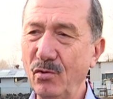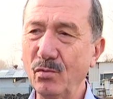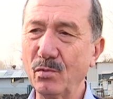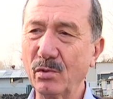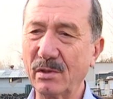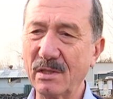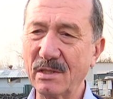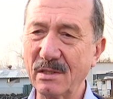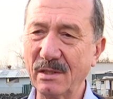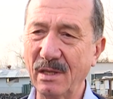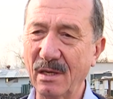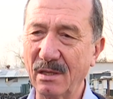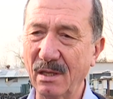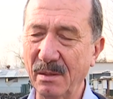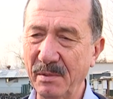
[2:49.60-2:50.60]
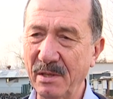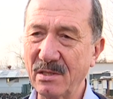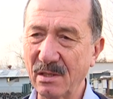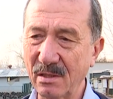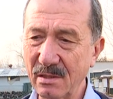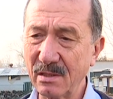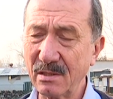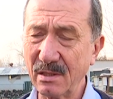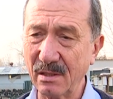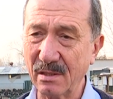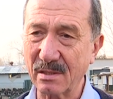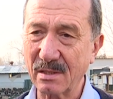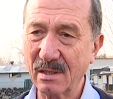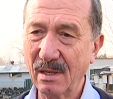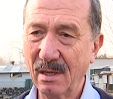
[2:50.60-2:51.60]
yumurtasında yakalamaya
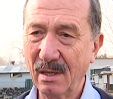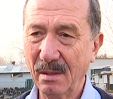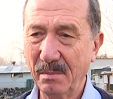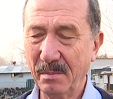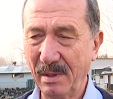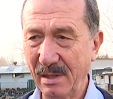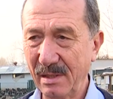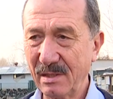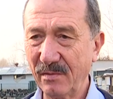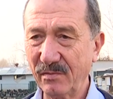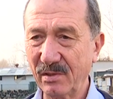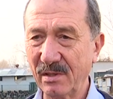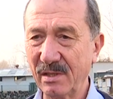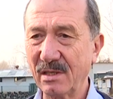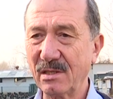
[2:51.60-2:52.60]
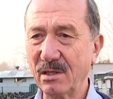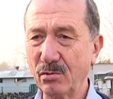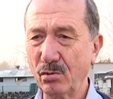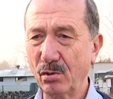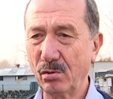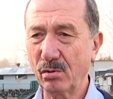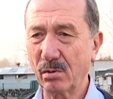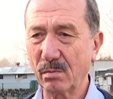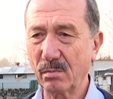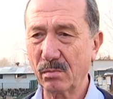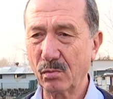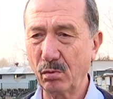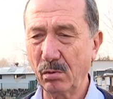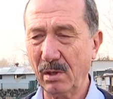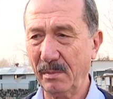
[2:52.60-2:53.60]
çalışırsanız maalesef tırnak için söylüyorum
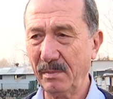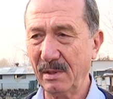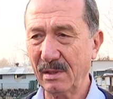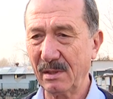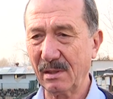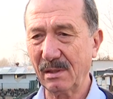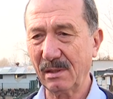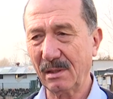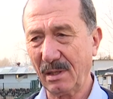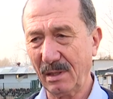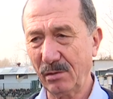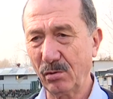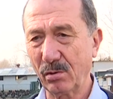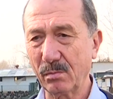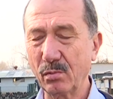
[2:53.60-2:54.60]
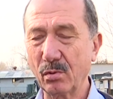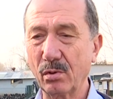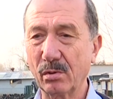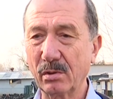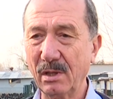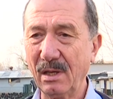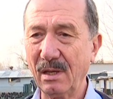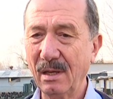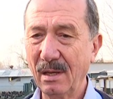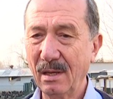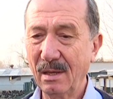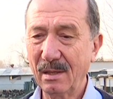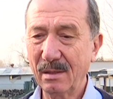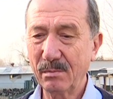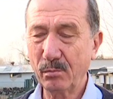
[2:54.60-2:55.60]
kullanmayanları ayırıyorum bu konuda
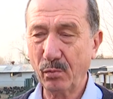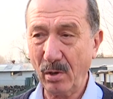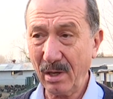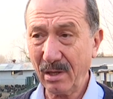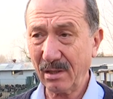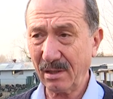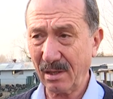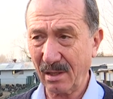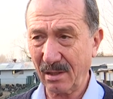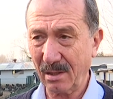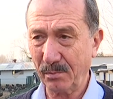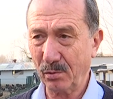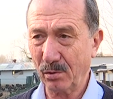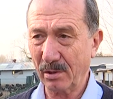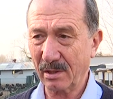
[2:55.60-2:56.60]
boya katarak yapıyorlar.